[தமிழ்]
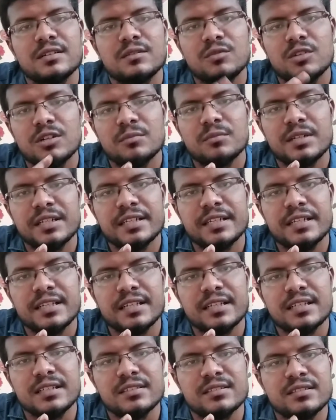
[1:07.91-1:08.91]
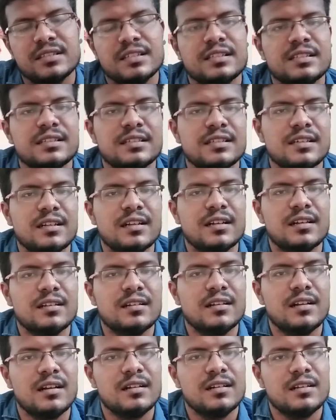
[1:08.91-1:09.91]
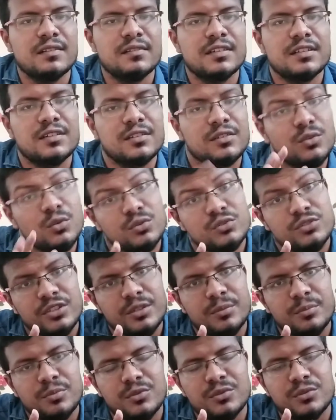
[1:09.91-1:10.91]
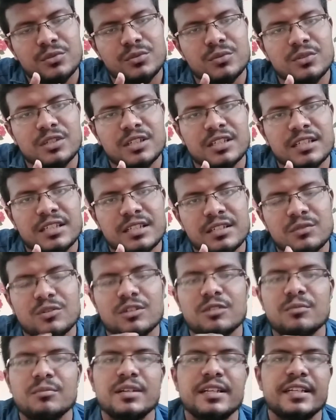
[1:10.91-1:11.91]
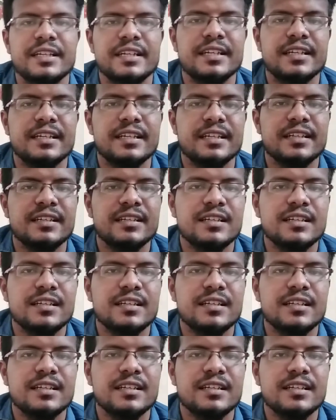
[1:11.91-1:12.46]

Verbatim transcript: உடன்படிக்கை செய்திருக்கிறார் ஆண்டவர் யோசேப்போடு கூட உடன்படிக்கை